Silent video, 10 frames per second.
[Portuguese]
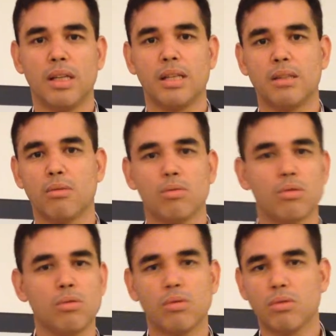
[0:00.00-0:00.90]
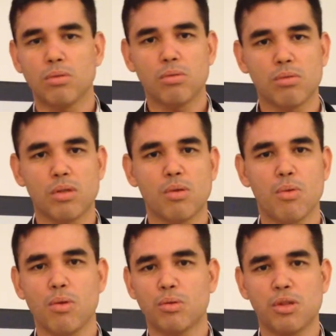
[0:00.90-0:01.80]
Né? Então todos os
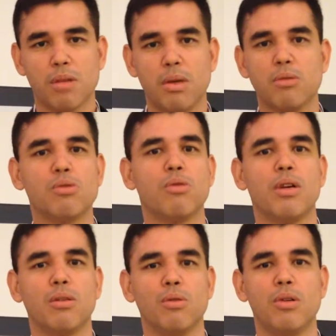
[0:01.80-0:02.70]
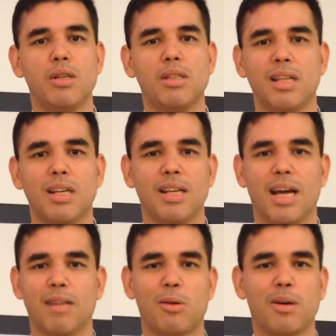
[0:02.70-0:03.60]
encontros também nos corredores,
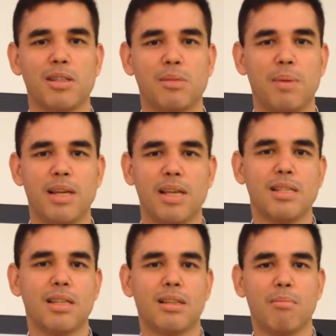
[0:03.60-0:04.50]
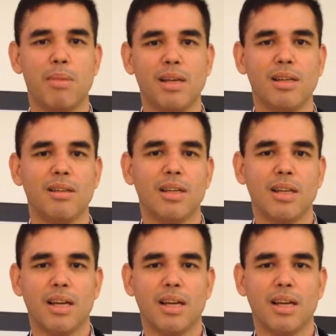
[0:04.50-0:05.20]
a troca de experiência também